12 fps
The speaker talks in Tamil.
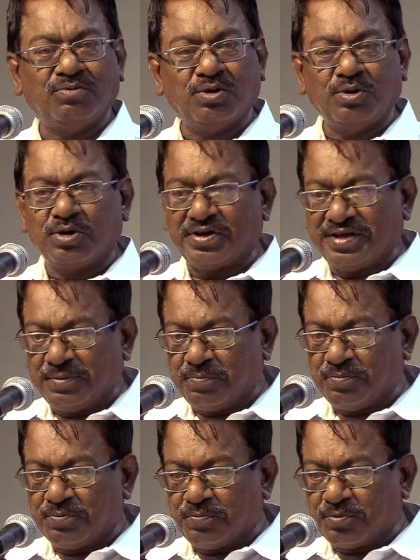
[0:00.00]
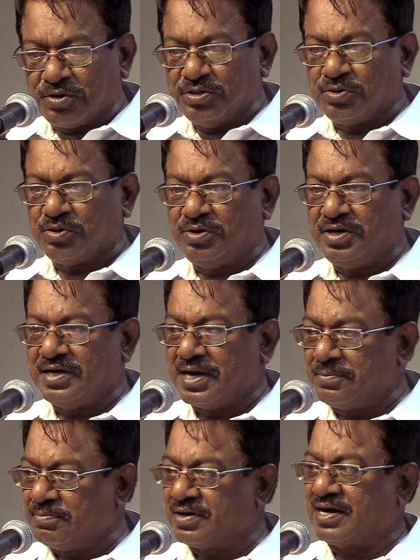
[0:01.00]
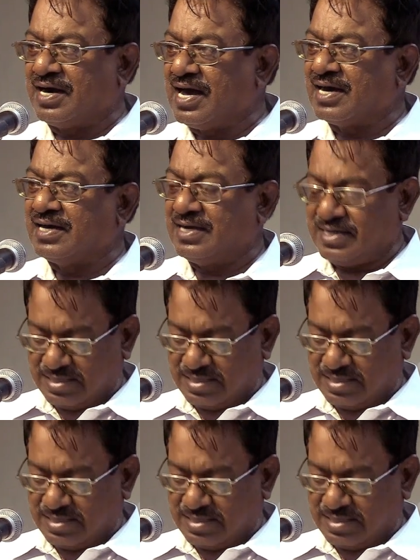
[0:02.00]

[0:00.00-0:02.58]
ஒருவரை புரிந்து கொண்டு நண்பர்களாக